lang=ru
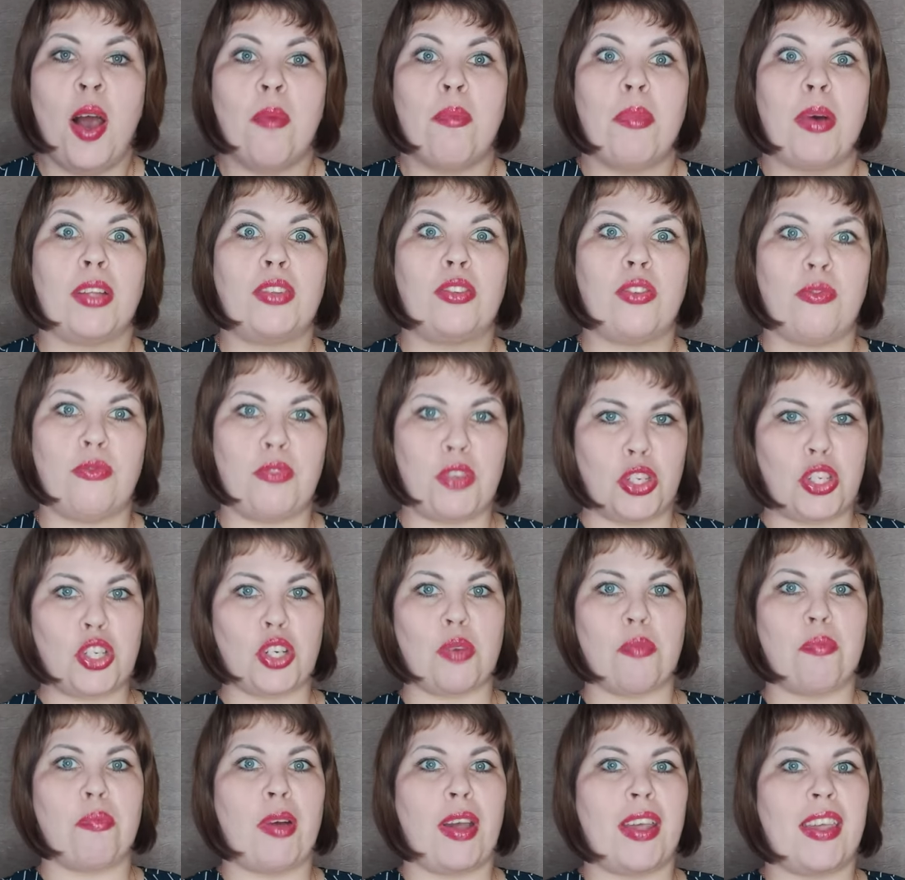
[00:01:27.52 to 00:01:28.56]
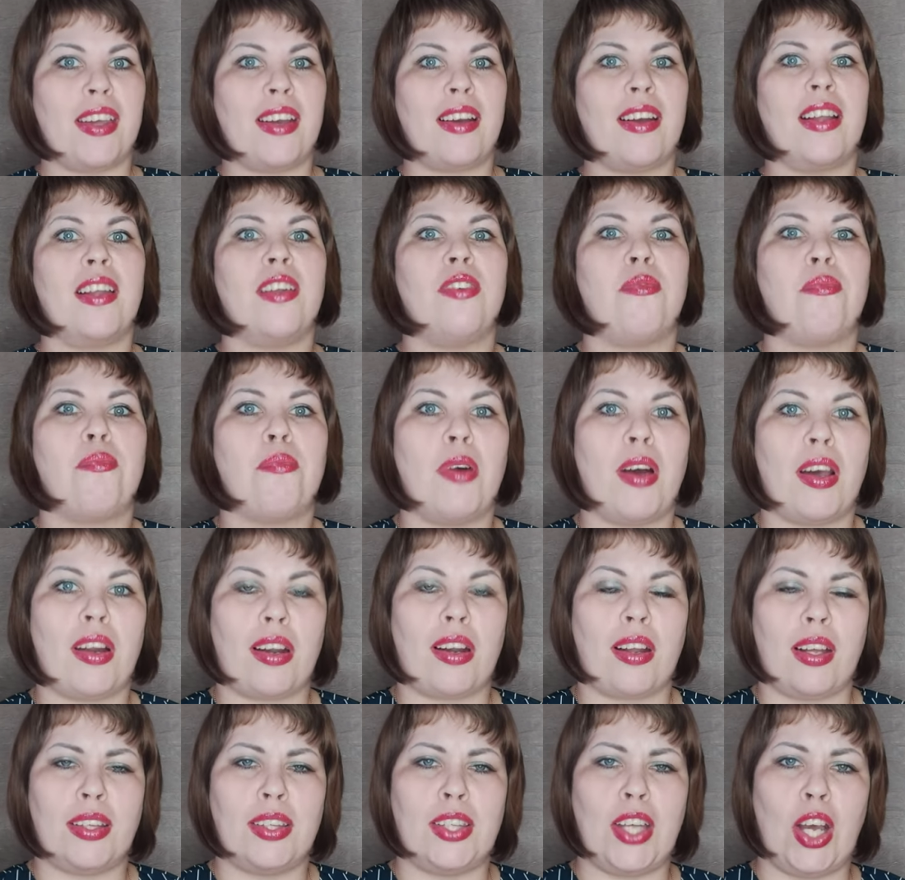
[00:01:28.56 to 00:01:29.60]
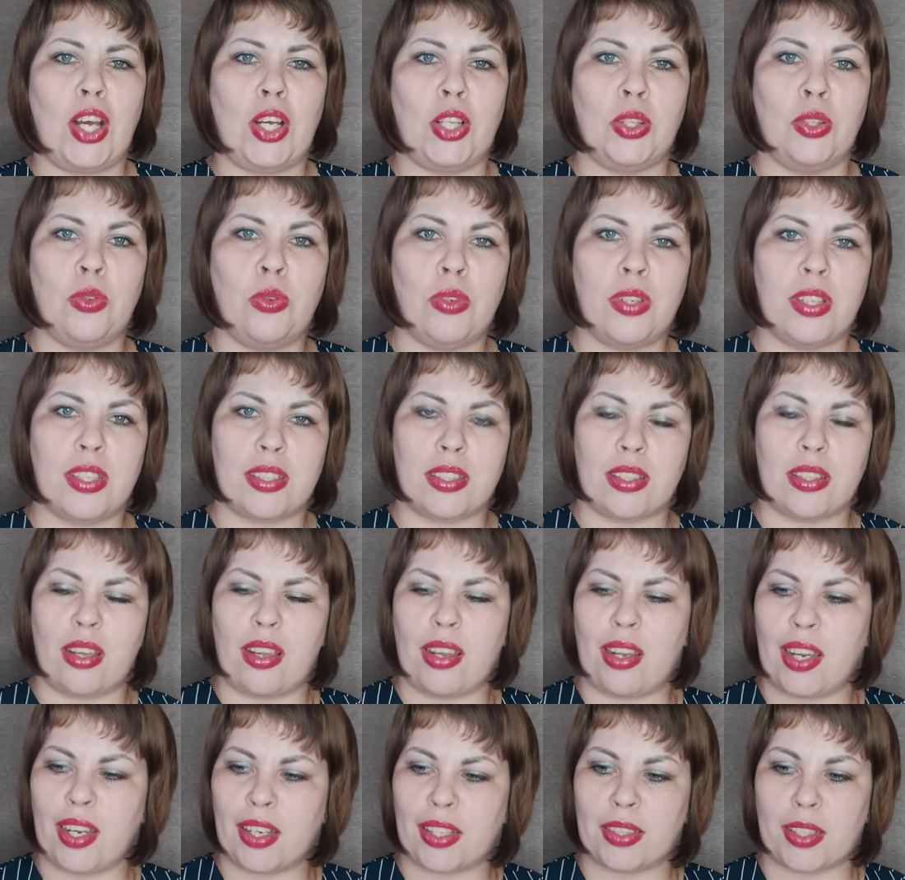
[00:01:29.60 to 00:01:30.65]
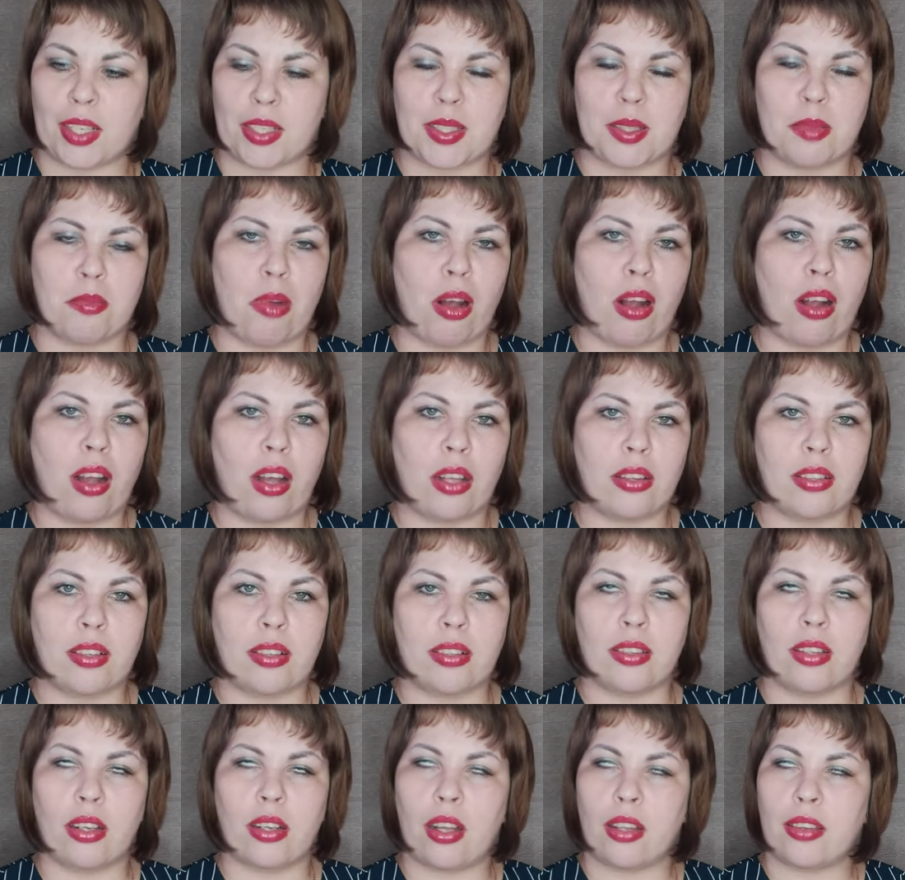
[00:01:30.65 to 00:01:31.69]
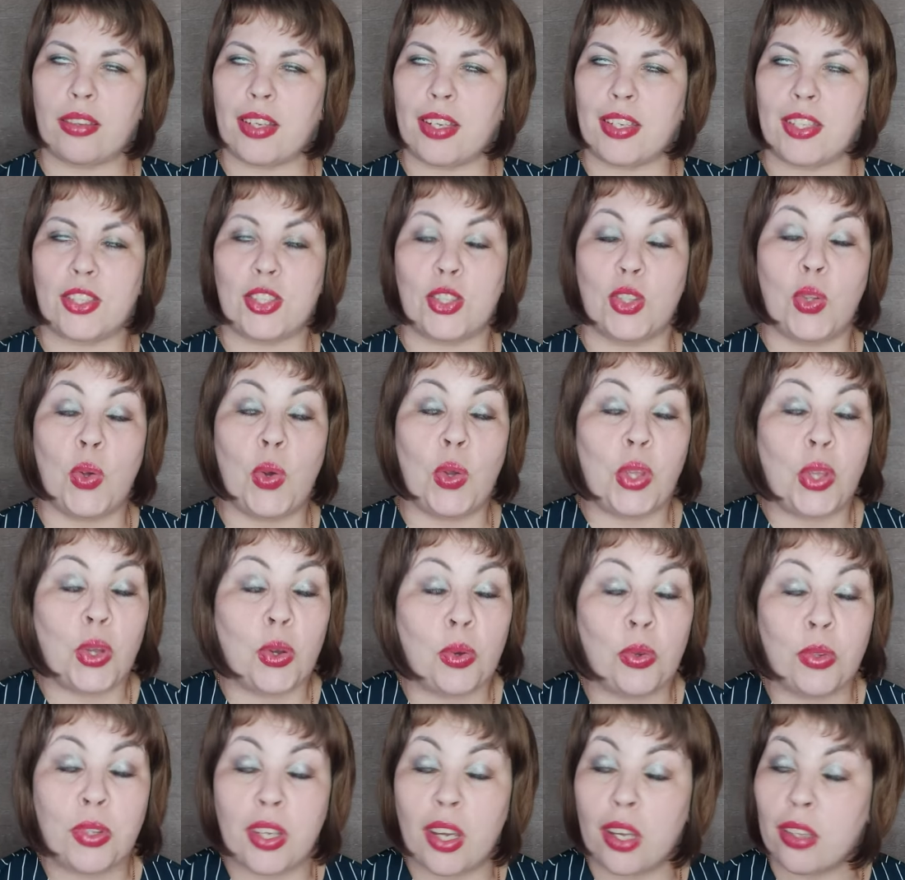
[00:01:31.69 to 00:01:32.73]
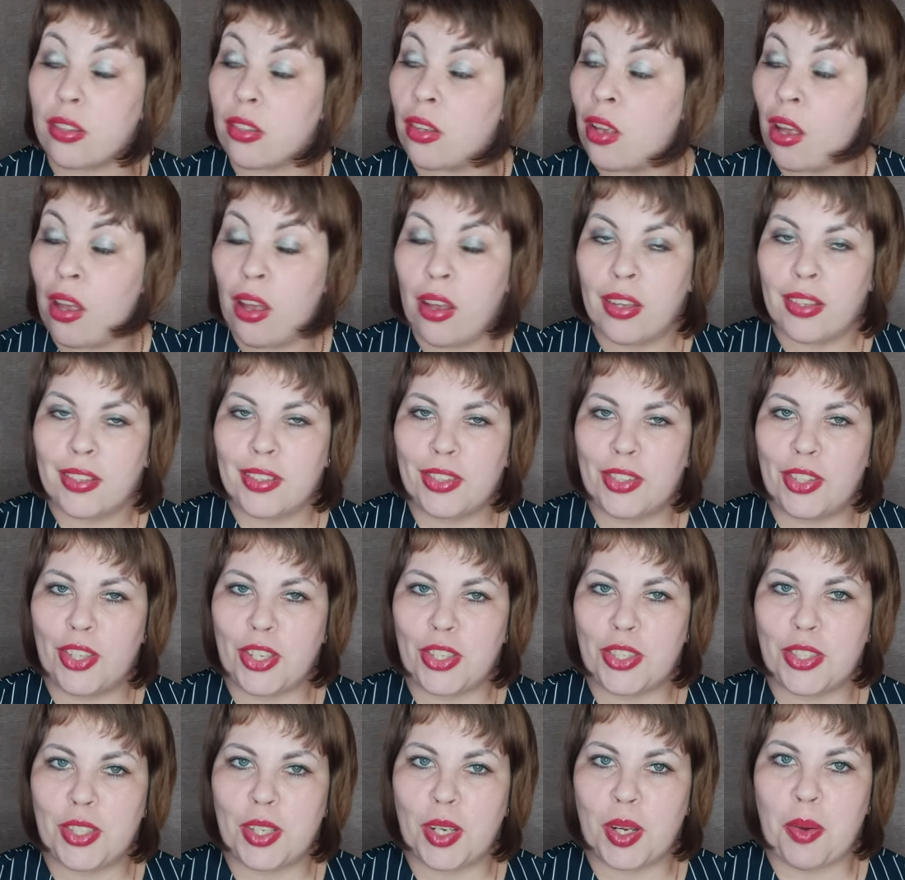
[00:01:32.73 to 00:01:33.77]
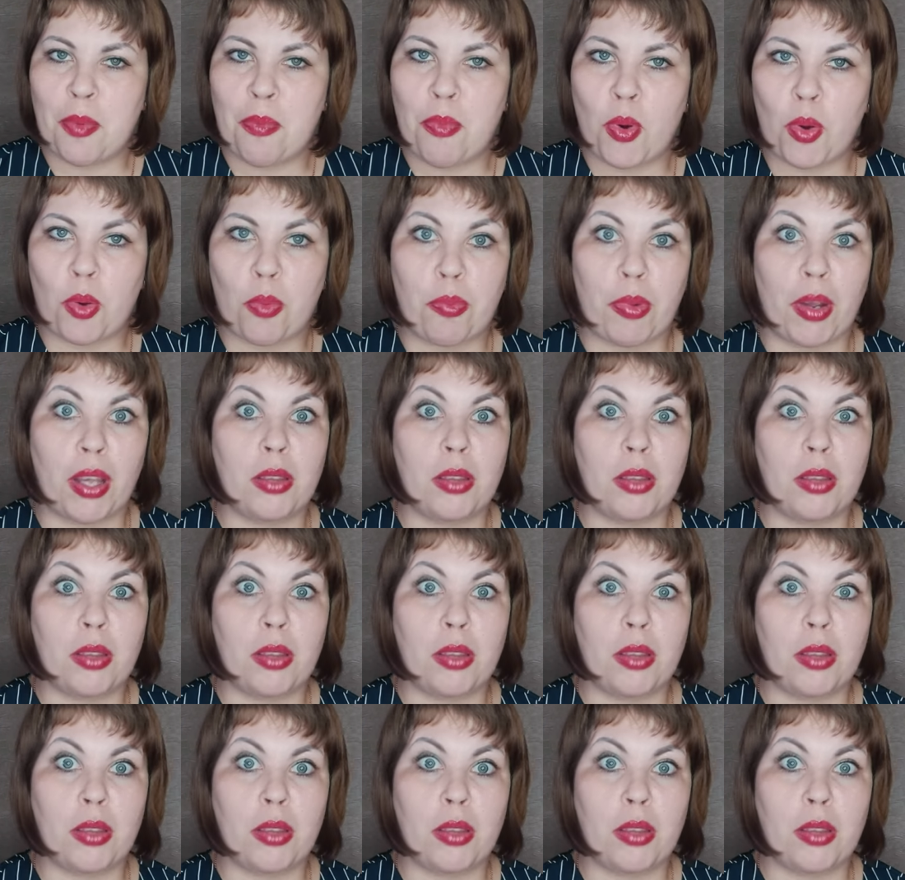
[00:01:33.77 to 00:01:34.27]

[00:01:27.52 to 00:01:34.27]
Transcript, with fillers: Потом вечером поехали в парк, отдохнулись, на электросамокатах накатались, ноги гудят до сих пор.